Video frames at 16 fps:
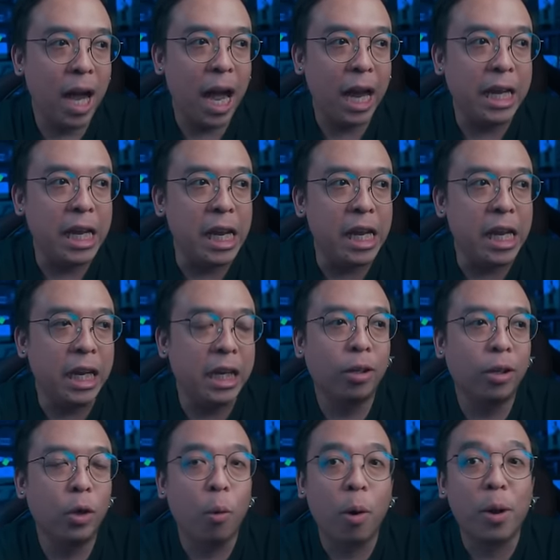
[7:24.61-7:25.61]
อดีต
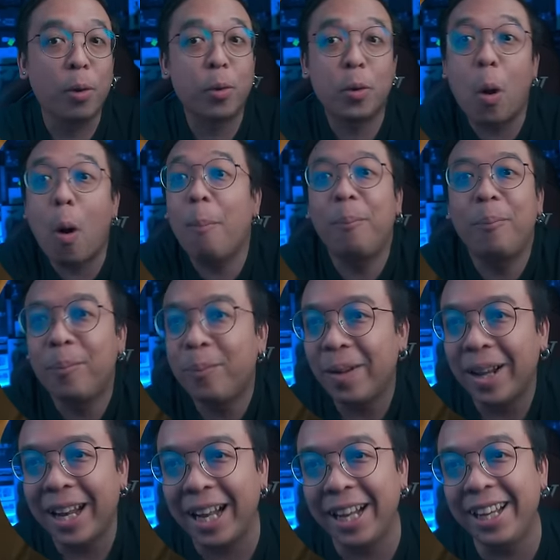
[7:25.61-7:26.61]
หน่วยรบ
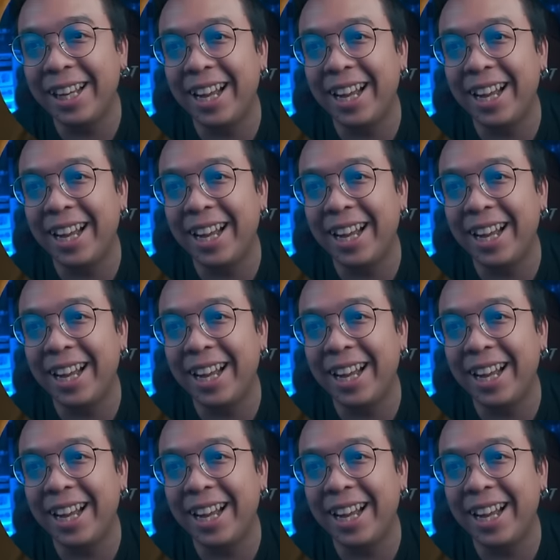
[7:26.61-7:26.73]
อะไร